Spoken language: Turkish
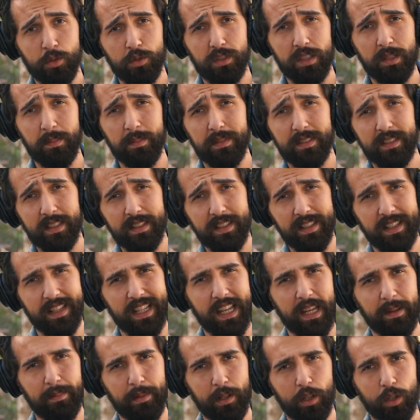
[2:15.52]
müziğimizi
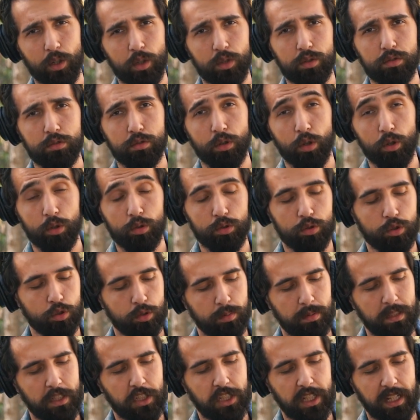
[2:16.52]
dinleyebiliyoruz sorunsuz bir